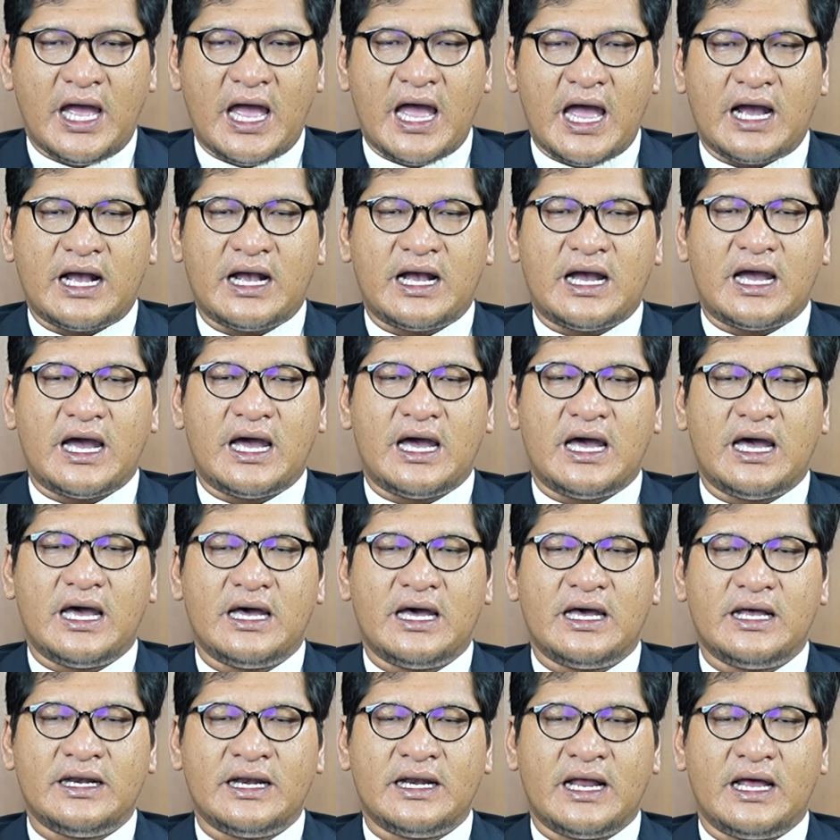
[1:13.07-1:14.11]

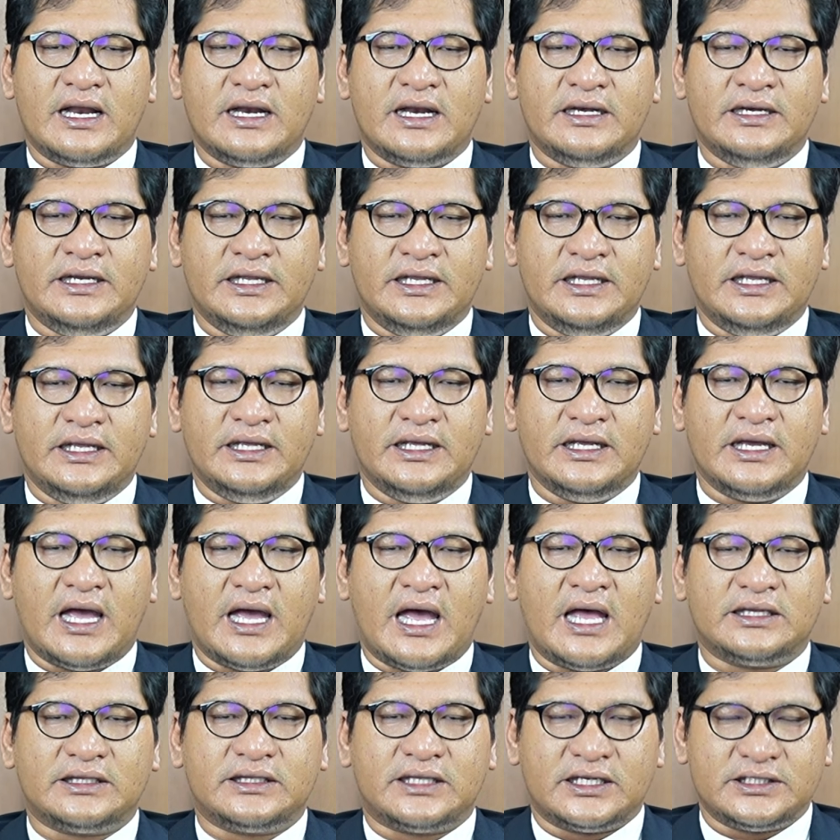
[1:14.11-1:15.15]
aka na di
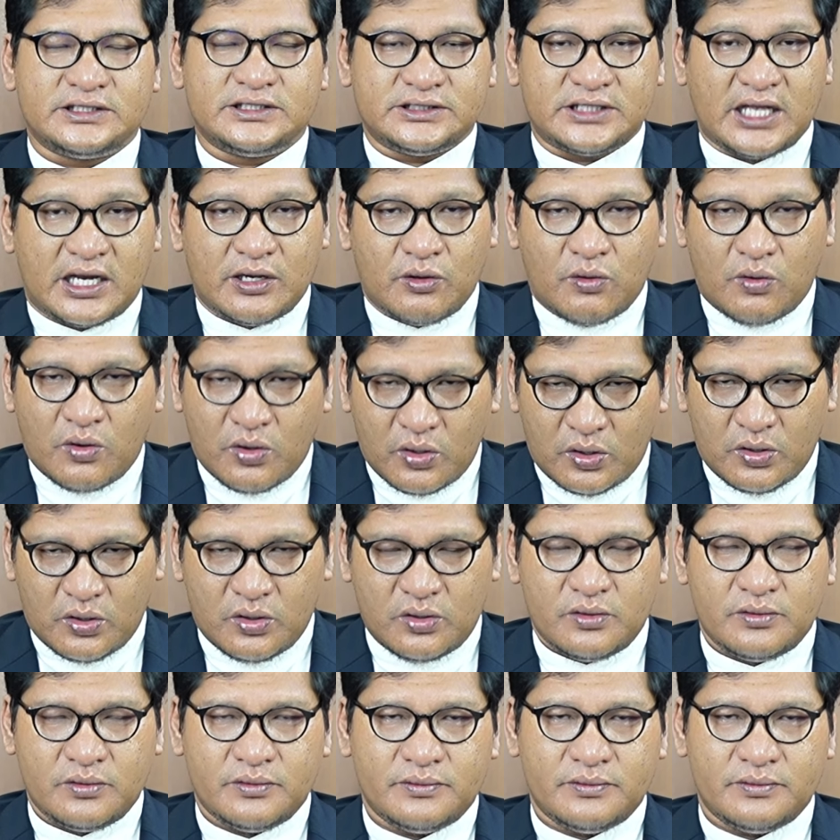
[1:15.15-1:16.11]
atas tanoon.